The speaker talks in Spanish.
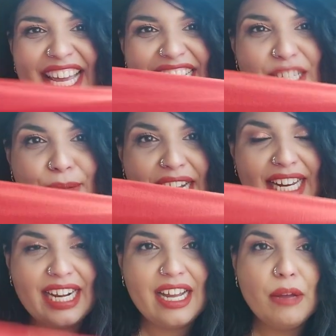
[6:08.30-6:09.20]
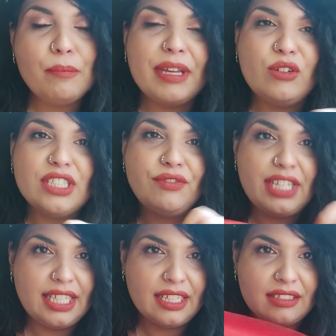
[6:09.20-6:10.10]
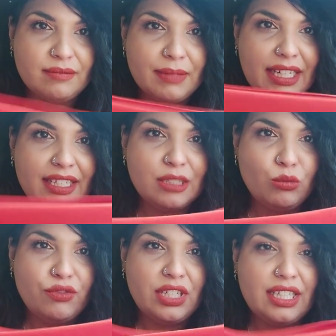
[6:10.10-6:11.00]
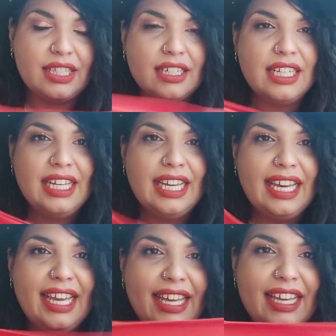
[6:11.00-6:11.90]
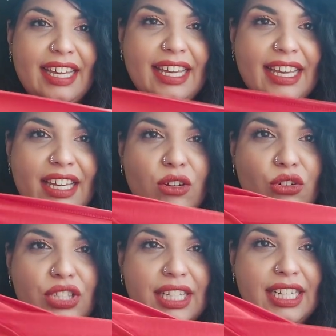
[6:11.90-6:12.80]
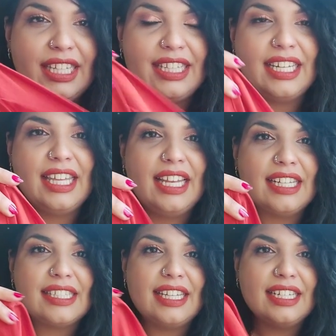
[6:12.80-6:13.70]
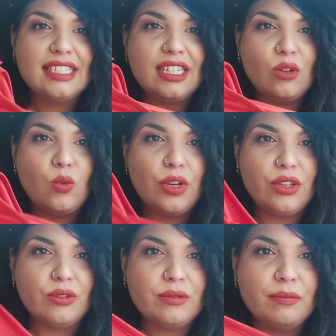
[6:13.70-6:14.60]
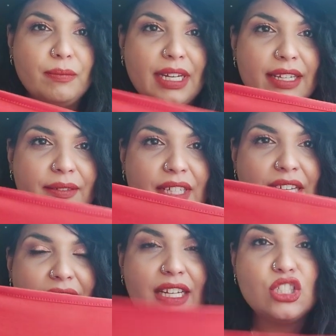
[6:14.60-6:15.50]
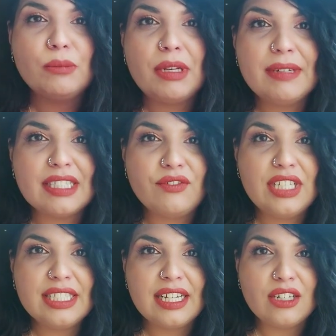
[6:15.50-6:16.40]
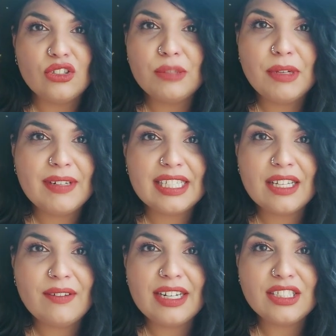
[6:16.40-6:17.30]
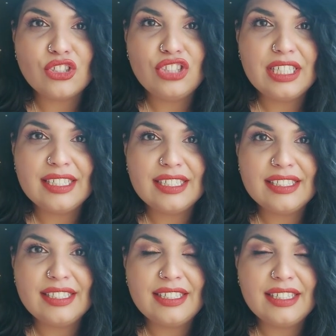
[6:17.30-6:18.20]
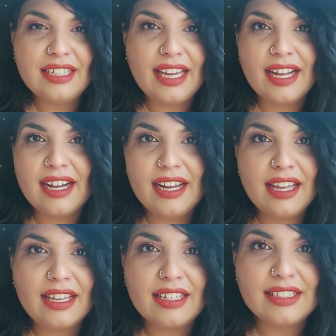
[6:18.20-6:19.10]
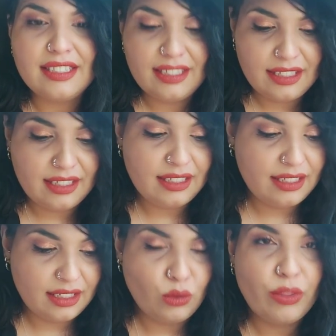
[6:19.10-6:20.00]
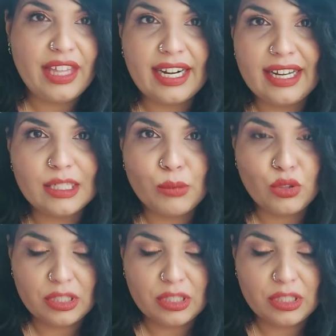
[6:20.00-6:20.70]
es de manga larga, pero es finita, ¿vale? Es muy finita. Eh, y luego tiene el detalle de las tiras en el cuello, ¿vale? Que no siempre vas de fiesta, siempre vas a llevar escotes, eh, encajes y luciérnagas por